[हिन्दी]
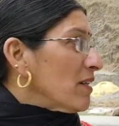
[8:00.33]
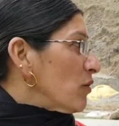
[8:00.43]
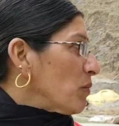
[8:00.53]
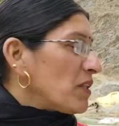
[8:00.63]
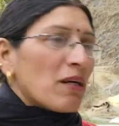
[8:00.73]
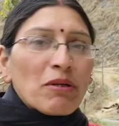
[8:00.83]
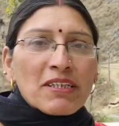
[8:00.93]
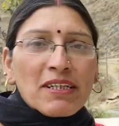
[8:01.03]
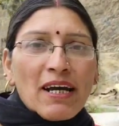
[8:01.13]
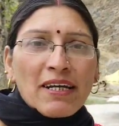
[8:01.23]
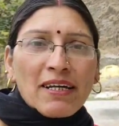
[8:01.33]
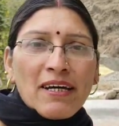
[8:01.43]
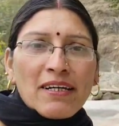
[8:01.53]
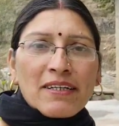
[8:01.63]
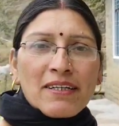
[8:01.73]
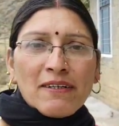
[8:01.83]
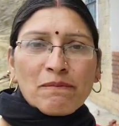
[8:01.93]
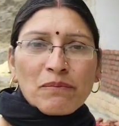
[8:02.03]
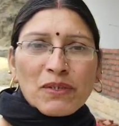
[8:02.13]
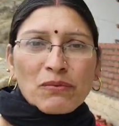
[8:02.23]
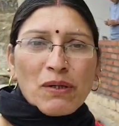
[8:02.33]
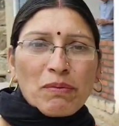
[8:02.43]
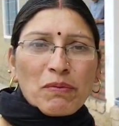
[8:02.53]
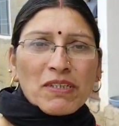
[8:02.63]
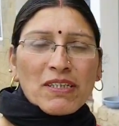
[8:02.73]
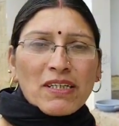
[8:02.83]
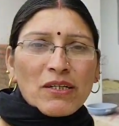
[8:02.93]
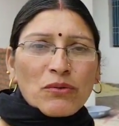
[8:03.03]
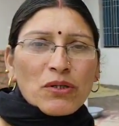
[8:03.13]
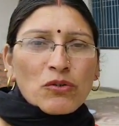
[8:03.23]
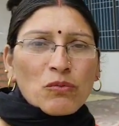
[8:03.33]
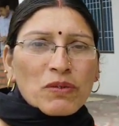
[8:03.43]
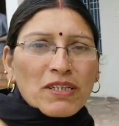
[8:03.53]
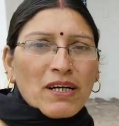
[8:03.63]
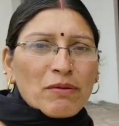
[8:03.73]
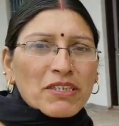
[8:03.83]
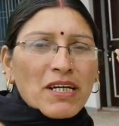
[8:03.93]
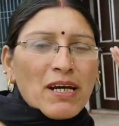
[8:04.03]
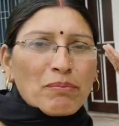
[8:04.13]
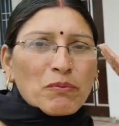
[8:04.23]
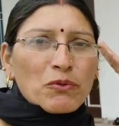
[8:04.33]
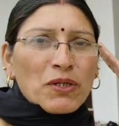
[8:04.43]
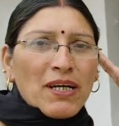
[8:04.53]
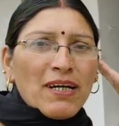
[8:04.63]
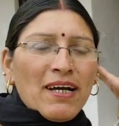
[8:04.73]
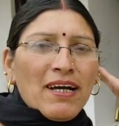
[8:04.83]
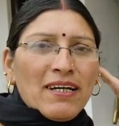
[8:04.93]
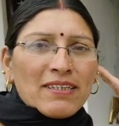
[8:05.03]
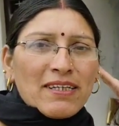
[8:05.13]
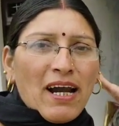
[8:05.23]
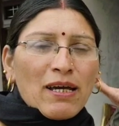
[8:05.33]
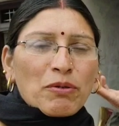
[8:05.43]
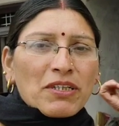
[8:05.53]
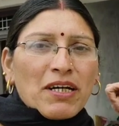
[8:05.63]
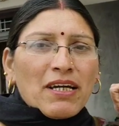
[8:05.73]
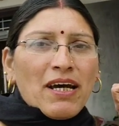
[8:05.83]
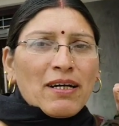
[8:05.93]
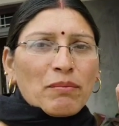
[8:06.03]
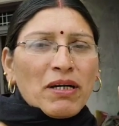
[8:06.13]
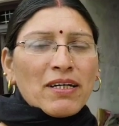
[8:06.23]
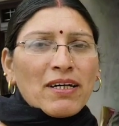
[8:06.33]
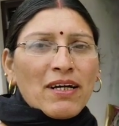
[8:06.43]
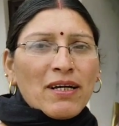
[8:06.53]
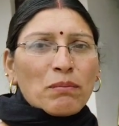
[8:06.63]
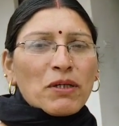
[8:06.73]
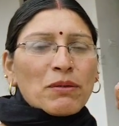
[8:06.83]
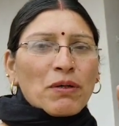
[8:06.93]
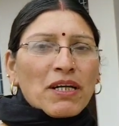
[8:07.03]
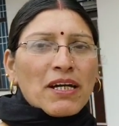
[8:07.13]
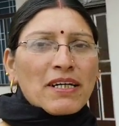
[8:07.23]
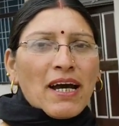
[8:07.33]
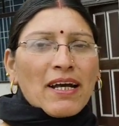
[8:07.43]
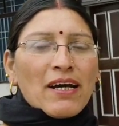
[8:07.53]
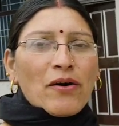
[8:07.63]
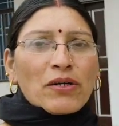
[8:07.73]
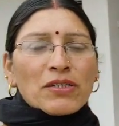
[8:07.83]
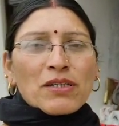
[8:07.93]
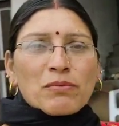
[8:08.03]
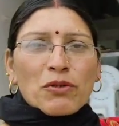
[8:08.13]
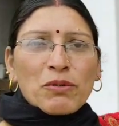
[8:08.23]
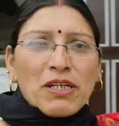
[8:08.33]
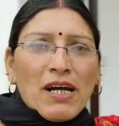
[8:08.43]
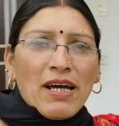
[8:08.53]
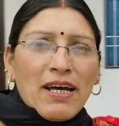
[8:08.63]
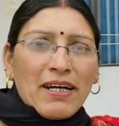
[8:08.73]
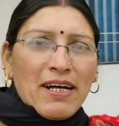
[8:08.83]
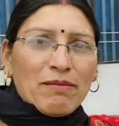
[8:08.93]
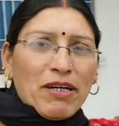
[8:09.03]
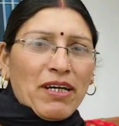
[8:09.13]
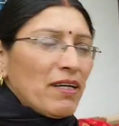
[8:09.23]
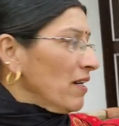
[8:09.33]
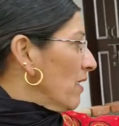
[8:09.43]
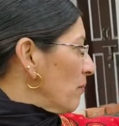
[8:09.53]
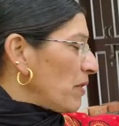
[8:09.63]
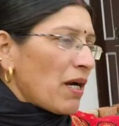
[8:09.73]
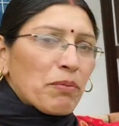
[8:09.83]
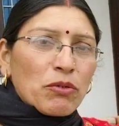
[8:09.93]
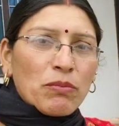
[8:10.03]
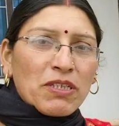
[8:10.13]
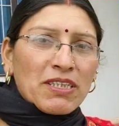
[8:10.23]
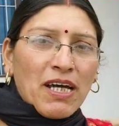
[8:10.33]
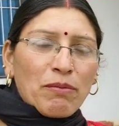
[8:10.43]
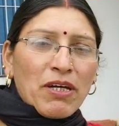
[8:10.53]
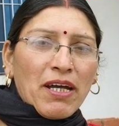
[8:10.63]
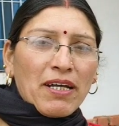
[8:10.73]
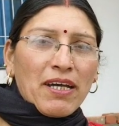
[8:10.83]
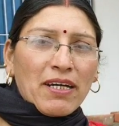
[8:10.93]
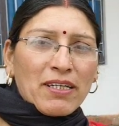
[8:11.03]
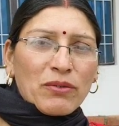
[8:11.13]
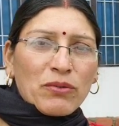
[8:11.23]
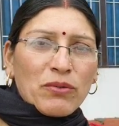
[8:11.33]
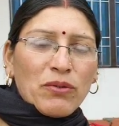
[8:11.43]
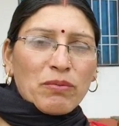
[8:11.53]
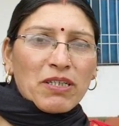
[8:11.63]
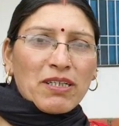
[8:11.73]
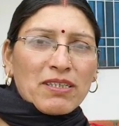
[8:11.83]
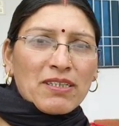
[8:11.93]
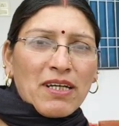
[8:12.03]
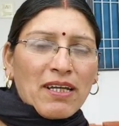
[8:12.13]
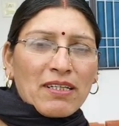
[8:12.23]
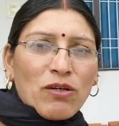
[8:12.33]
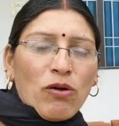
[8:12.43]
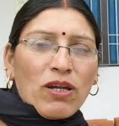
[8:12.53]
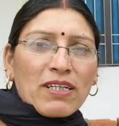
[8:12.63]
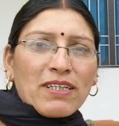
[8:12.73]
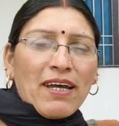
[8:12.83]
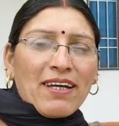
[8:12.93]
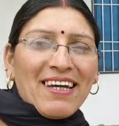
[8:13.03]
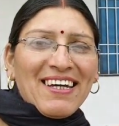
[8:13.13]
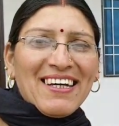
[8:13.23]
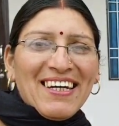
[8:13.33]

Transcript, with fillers: ये जो पीछे हमने चिनाई की ना ईट की वहाँ पे पीछे देखिए तो ये जो ऊपर जगह बची है यहाँ पे पूरे जाड़ा ही फिट करना है हमें बीच में गेट आएगा और इस तरफ को भी जाड़ा आएगा हमारा तो यहाँ पे तो अभी चिनाई भी रह गई है करने को अभी तीन चार दिन और लग जाएंगे